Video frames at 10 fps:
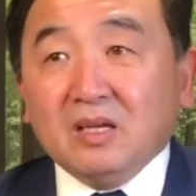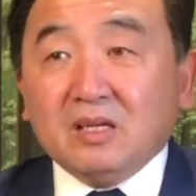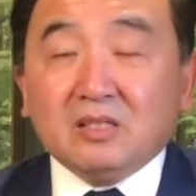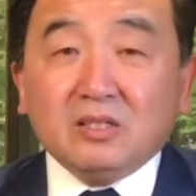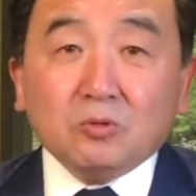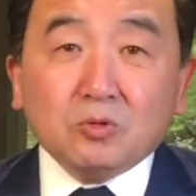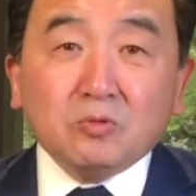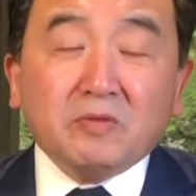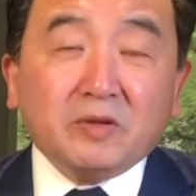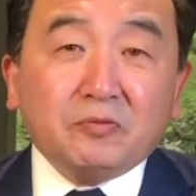是由
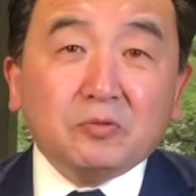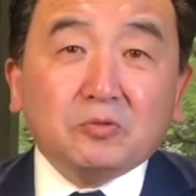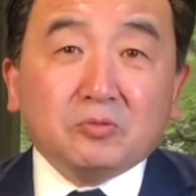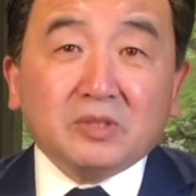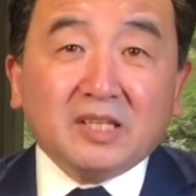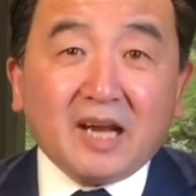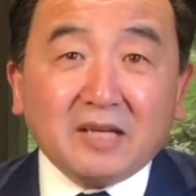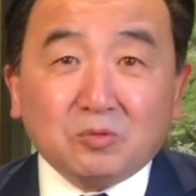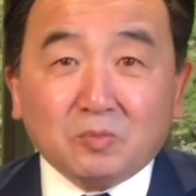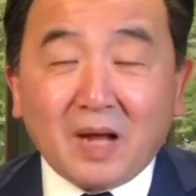军委副主席来
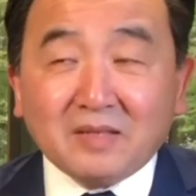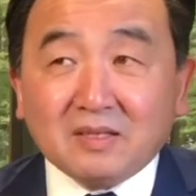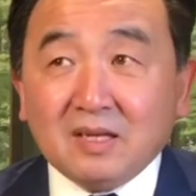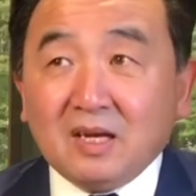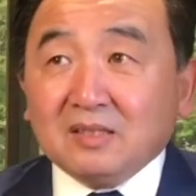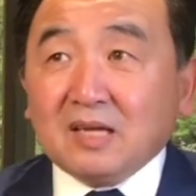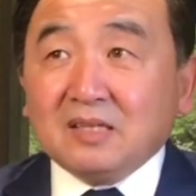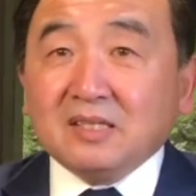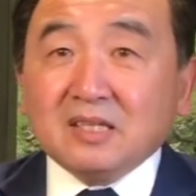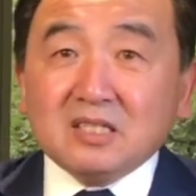主办，它
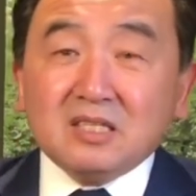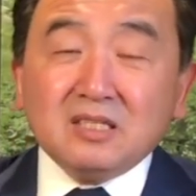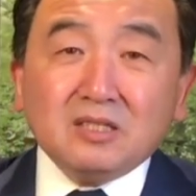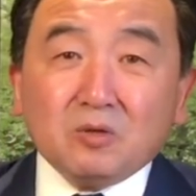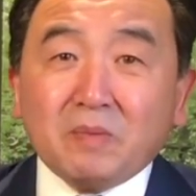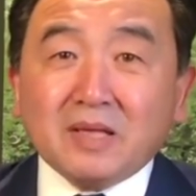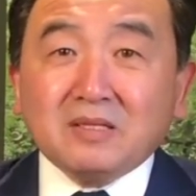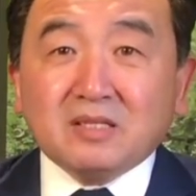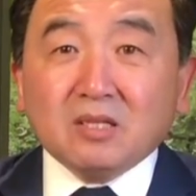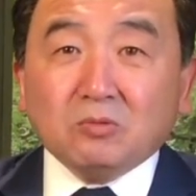是一个新旧班
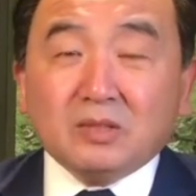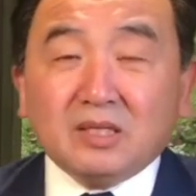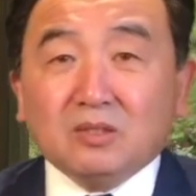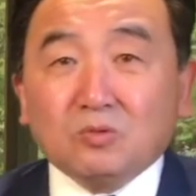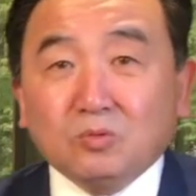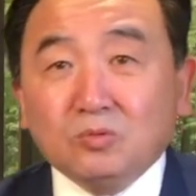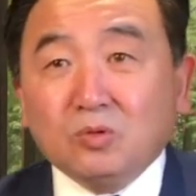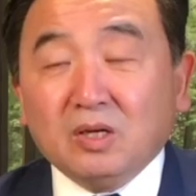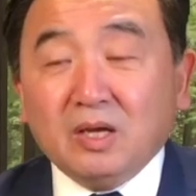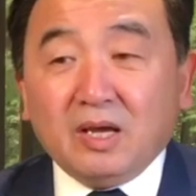子交替的工
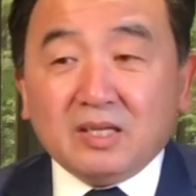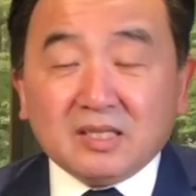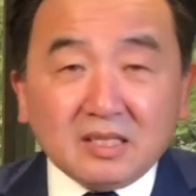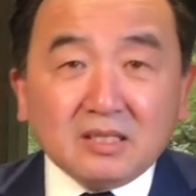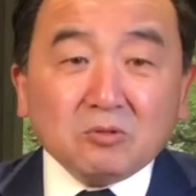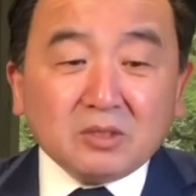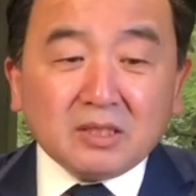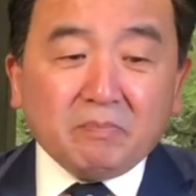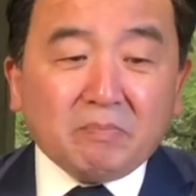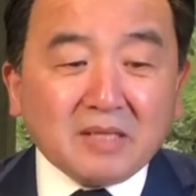作，新旧
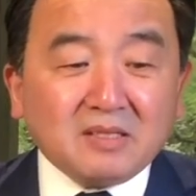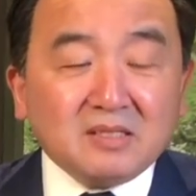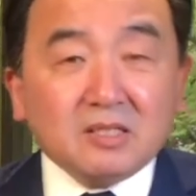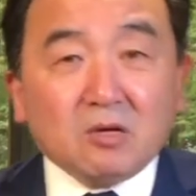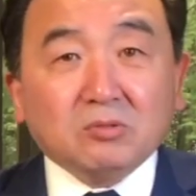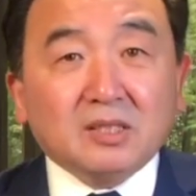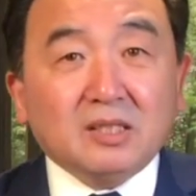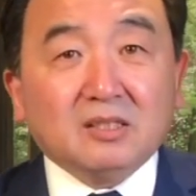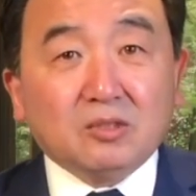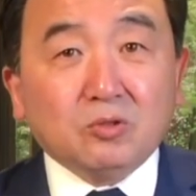交班子交
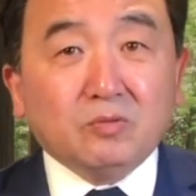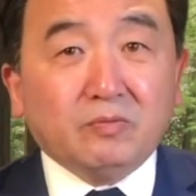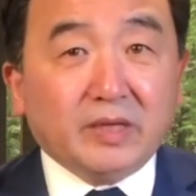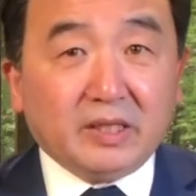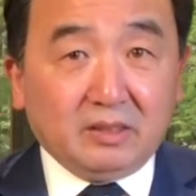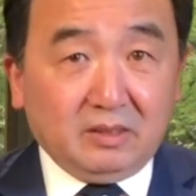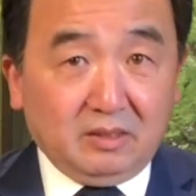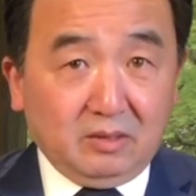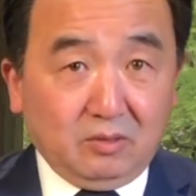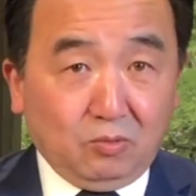替的军委
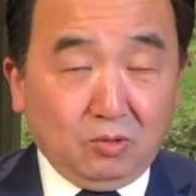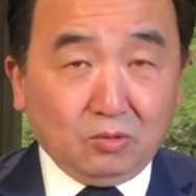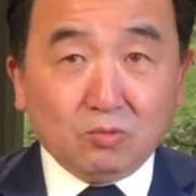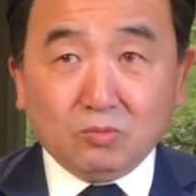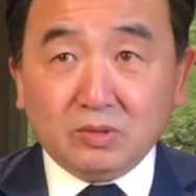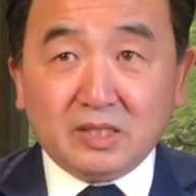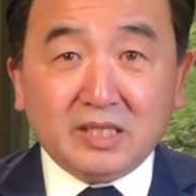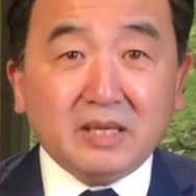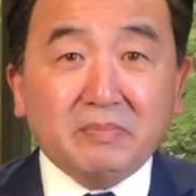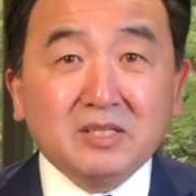活动，
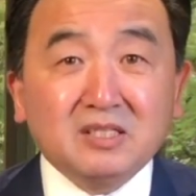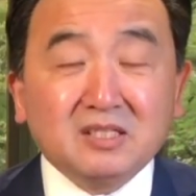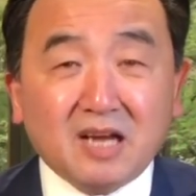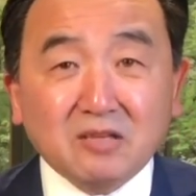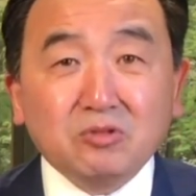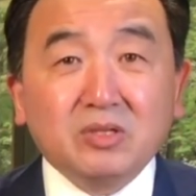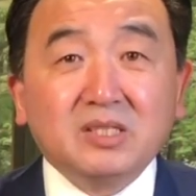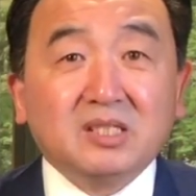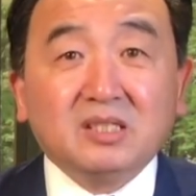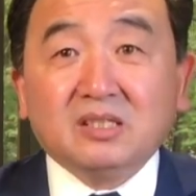习近平竟然缺
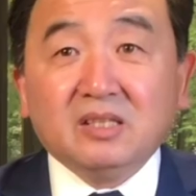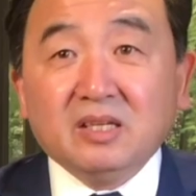席，